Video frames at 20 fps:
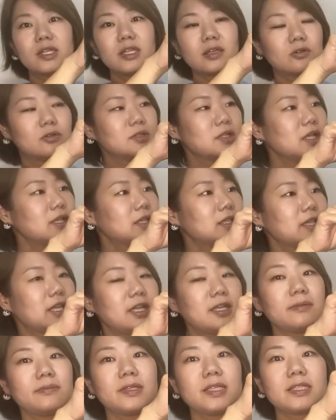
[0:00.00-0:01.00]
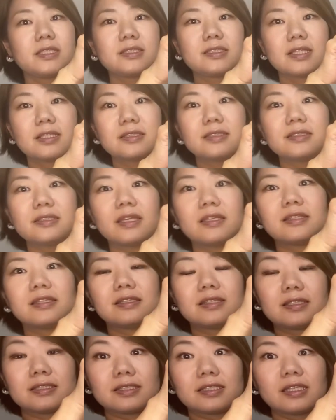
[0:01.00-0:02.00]
これねこの間テレビ撮影
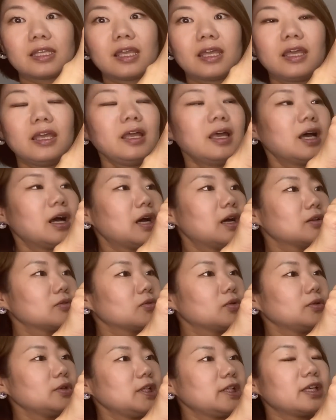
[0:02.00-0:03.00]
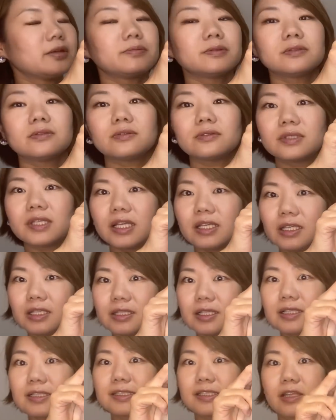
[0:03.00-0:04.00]
でですね池袋店に
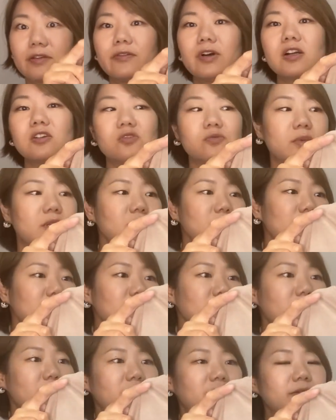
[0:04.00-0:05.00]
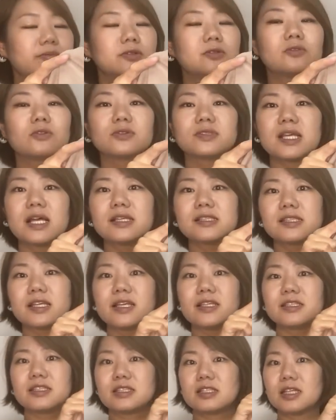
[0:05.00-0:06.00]
行ったんですね。ワークマン女子の池袋
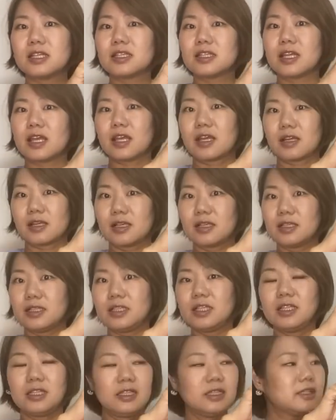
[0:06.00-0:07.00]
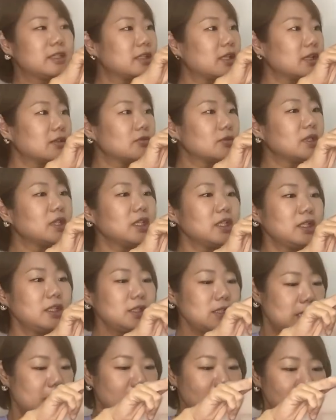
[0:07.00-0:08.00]
サンシャインシティ店に行った時
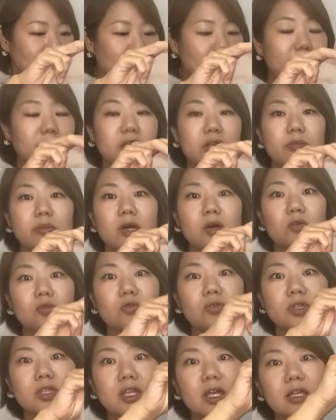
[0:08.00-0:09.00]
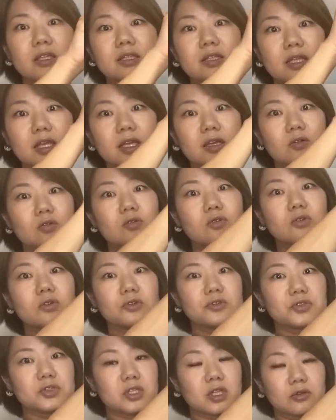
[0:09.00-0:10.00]
にたまたま置いてあって購
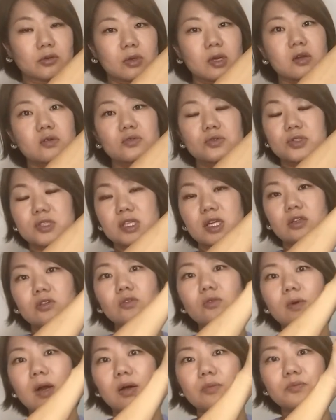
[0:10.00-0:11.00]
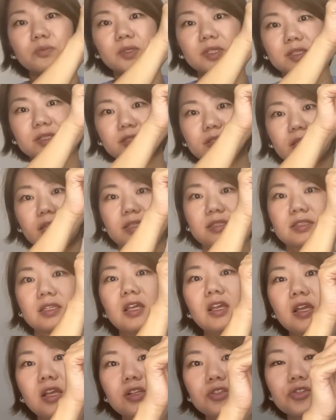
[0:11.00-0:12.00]
入したのがこちらのワンピースです。
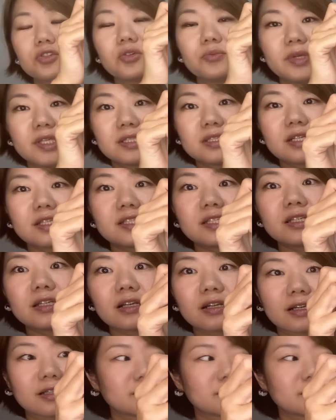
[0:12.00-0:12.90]
ちょっと珍しいか